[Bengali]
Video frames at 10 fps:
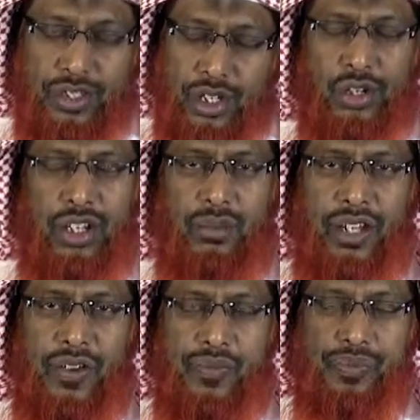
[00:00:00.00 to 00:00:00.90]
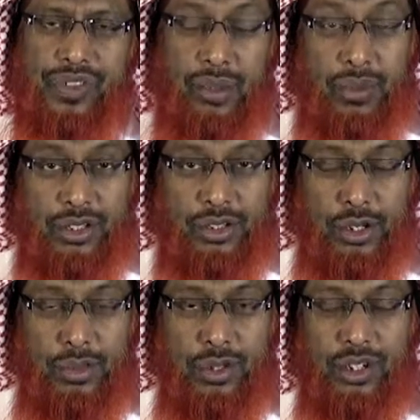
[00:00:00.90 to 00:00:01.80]
যখন আমি এবাদত
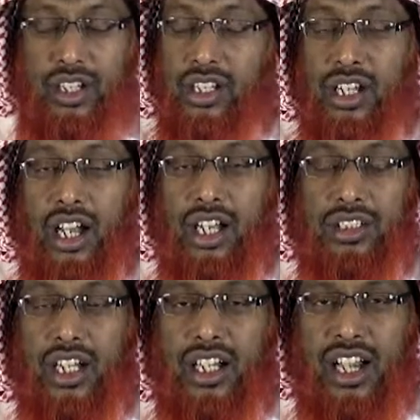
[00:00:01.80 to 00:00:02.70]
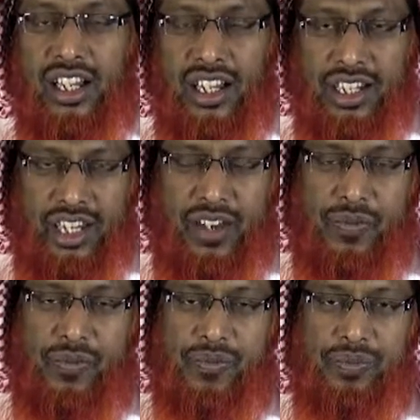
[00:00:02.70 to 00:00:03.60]
করব আশা আকাঙ্ক্ষা নিয়ে
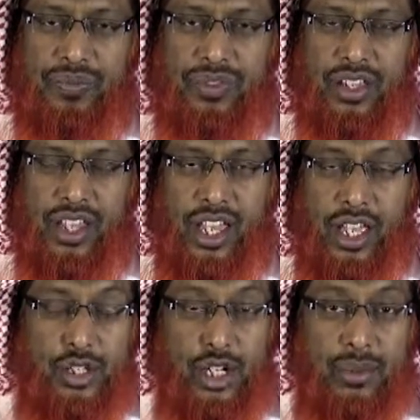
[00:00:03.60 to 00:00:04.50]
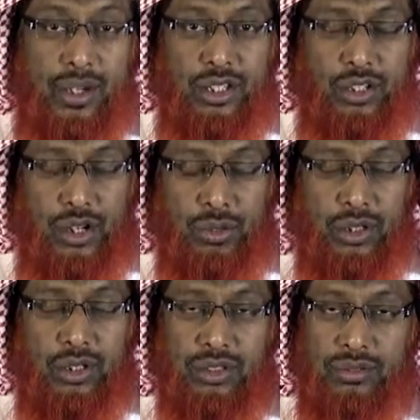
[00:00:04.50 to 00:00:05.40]
যখন এবাদত করব
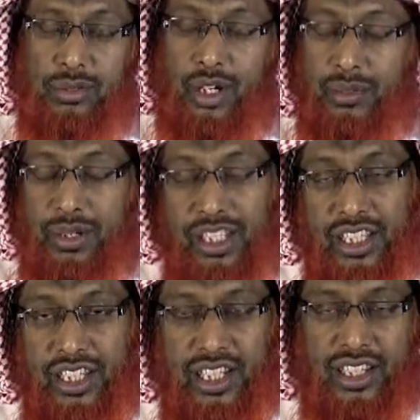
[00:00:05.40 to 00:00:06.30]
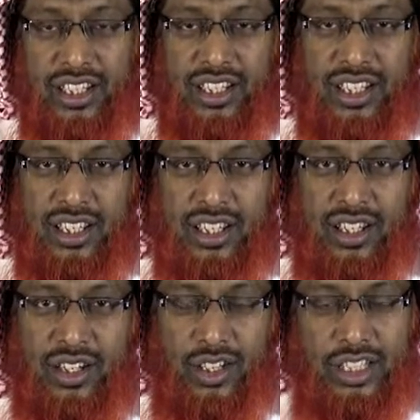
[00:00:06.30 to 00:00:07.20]
ভয় ভীতি নিয়ে
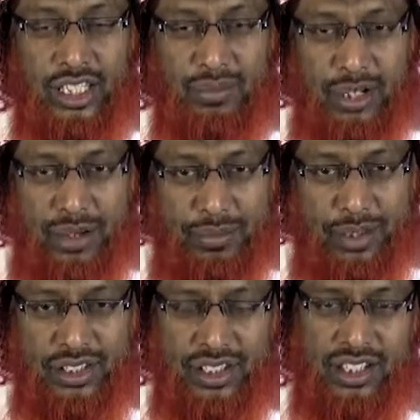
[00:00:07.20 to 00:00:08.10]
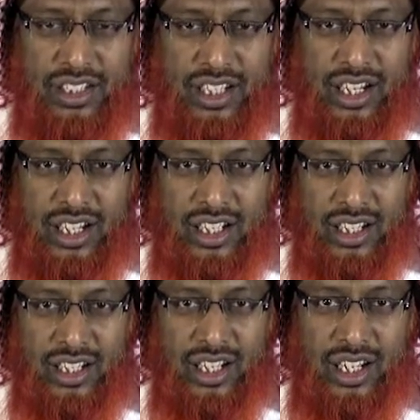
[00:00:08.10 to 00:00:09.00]
অর্থাৎ মহাব্বত
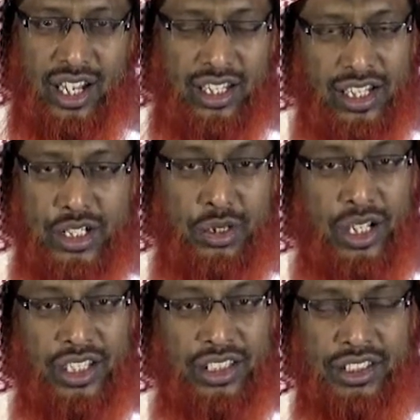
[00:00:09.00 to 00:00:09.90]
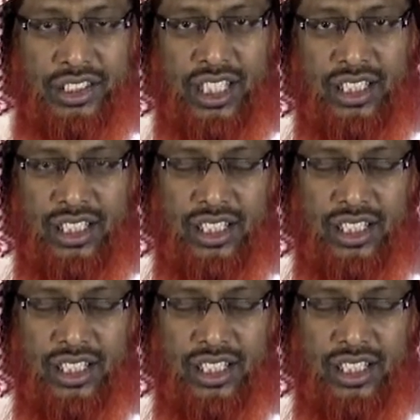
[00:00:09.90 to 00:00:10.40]
আল্লাহ যেহেতু আদেশ নিষেধ